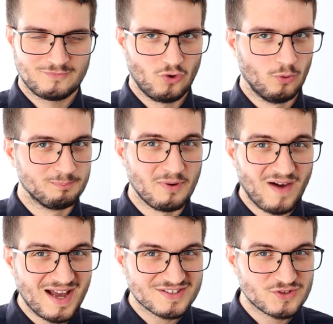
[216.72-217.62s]
um
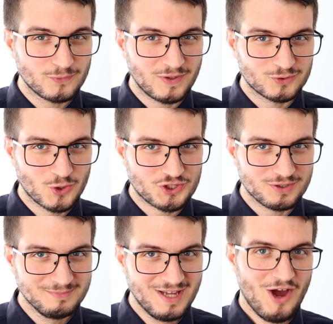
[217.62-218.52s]
Beweise zu
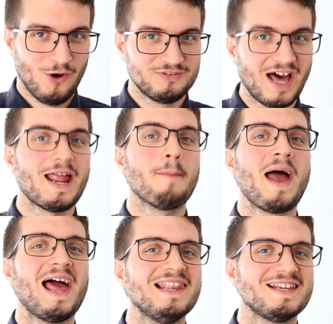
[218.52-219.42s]
vertuschen und dann am
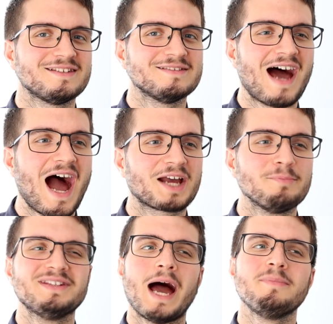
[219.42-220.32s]
helllichten Tag
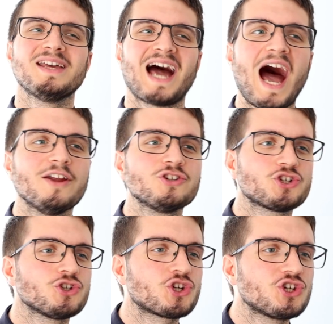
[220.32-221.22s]
mit einem
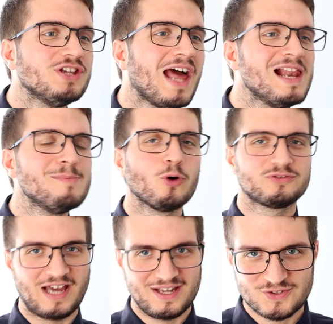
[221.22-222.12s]
iranischen
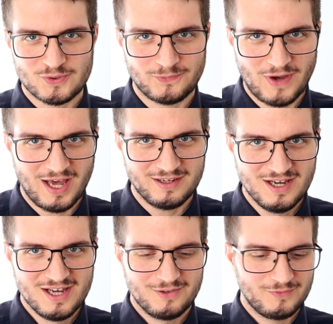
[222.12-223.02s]
Schnellboot dahin zu fahren,
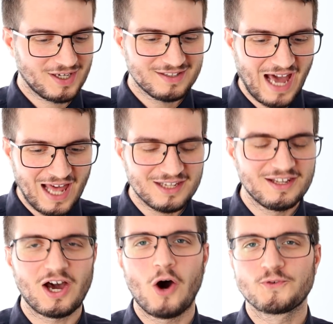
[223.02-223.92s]
während alle
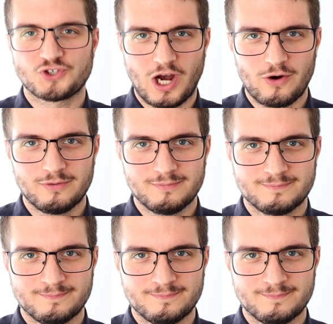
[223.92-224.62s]
darauf schauen?